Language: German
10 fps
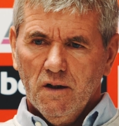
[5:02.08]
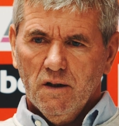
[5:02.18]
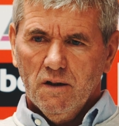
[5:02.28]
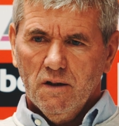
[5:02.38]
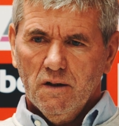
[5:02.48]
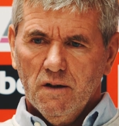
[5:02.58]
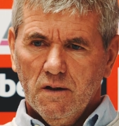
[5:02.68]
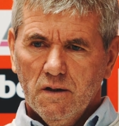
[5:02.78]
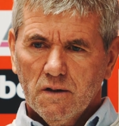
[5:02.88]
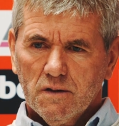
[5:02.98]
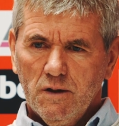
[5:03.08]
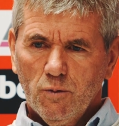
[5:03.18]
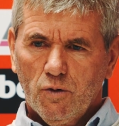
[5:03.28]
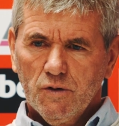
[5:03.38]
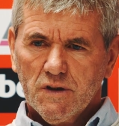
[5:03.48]
äh,
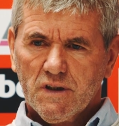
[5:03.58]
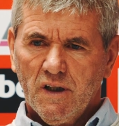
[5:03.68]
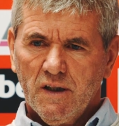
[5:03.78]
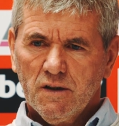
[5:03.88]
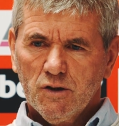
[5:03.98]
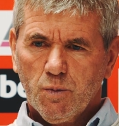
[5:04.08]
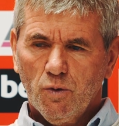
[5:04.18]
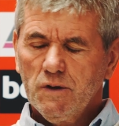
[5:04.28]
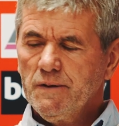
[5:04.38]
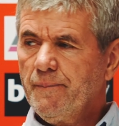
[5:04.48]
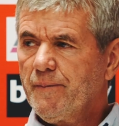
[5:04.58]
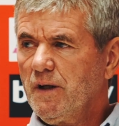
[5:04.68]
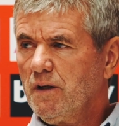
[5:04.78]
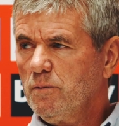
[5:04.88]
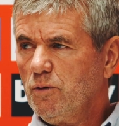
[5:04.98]
Timo Konitzka eingesprungen,
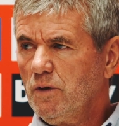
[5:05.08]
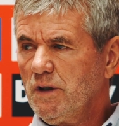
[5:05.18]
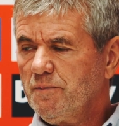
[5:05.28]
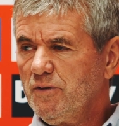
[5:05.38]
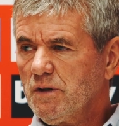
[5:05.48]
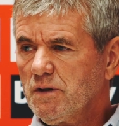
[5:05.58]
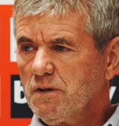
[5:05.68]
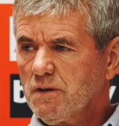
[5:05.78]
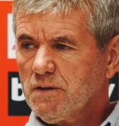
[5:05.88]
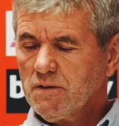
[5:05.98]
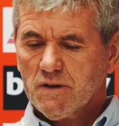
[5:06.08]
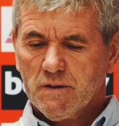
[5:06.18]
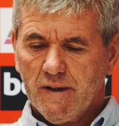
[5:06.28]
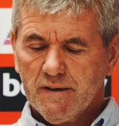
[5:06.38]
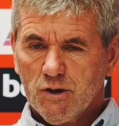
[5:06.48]
der beurlaubt worden ist. Und das
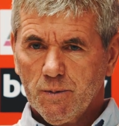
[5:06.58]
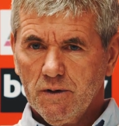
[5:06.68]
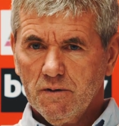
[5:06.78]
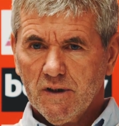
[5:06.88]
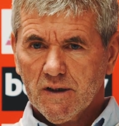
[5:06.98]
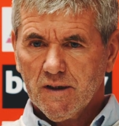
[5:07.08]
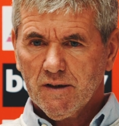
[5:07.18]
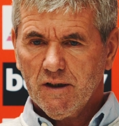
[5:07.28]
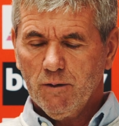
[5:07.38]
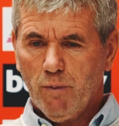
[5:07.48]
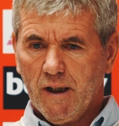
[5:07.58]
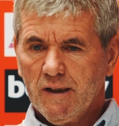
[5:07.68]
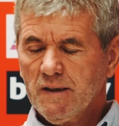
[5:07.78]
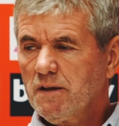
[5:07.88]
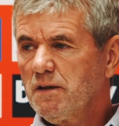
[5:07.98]
zweite Spiel war dann in
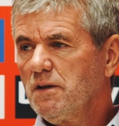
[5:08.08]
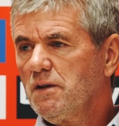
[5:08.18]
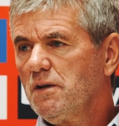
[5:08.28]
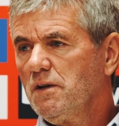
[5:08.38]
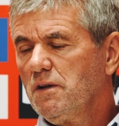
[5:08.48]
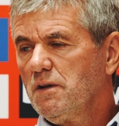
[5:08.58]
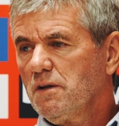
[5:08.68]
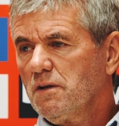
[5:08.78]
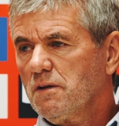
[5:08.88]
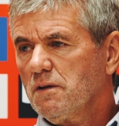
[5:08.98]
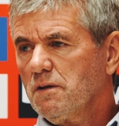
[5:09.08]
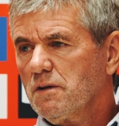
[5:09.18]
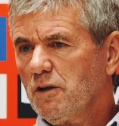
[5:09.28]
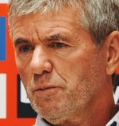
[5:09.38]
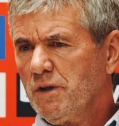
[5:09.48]
Bayern.
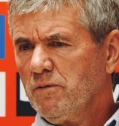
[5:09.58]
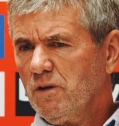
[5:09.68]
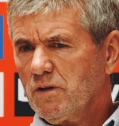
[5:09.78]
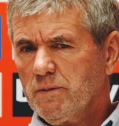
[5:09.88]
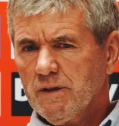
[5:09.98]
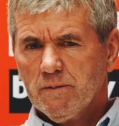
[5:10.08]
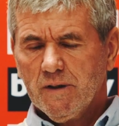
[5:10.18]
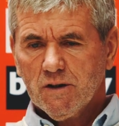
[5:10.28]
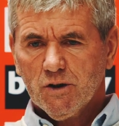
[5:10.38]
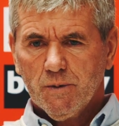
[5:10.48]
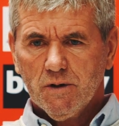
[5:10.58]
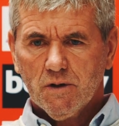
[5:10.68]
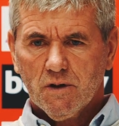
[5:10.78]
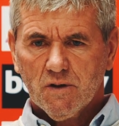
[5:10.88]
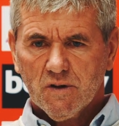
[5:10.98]
Ich glaube, da haben wir auch 2-2
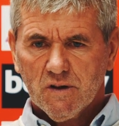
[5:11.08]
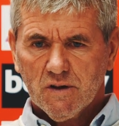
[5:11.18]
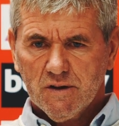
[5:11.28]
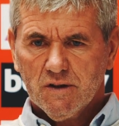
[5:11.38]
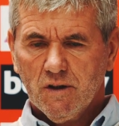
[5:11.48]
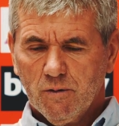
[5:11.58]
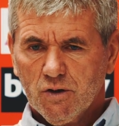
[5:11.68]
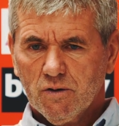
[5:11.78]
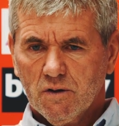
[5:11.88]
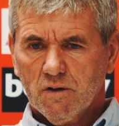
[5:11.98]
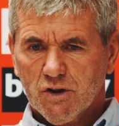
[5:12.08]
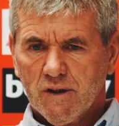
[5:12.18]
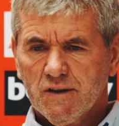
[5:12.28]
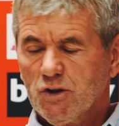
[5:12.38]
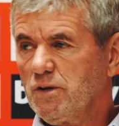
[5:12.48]
gespielt. Da sind sie aber schon,
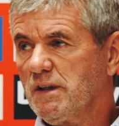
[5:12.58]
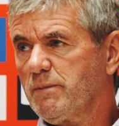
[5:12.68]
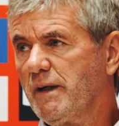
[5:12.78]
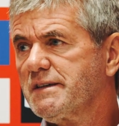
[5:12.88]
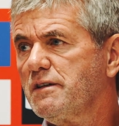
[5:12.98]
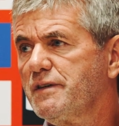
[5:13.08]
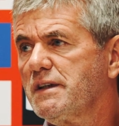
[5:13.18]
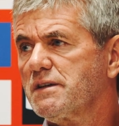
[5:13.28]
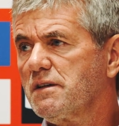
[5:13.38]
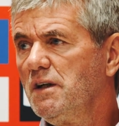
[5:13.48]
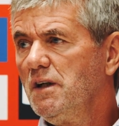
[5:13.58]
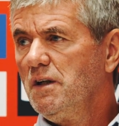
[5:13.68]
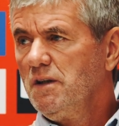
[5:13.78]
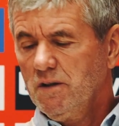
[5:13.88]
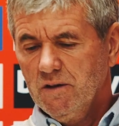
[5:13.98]
standen sie schon als Meister fest.
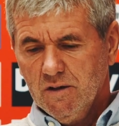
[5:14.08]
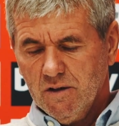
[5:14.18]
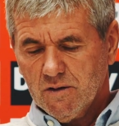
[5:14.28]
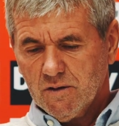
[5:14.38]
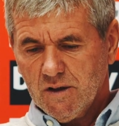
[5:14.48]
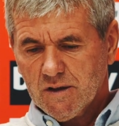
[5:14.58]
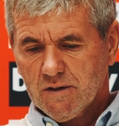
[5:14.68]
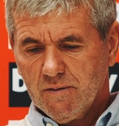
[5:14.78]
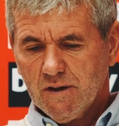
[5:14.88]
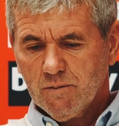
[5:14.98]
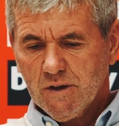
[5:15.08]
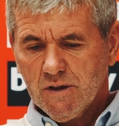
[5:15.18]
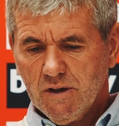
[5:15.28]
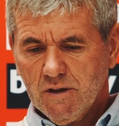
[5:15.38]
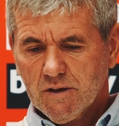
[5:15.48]
Also das waren
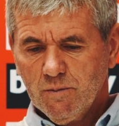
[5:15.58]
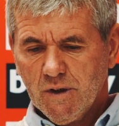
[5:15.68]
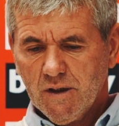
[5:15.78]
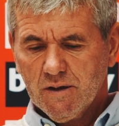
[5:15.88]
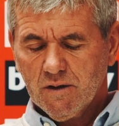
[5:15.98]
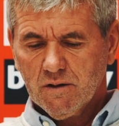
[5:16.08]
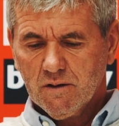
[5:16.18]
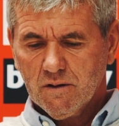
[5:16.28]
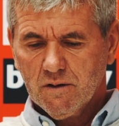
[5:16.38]
meine ersten beiden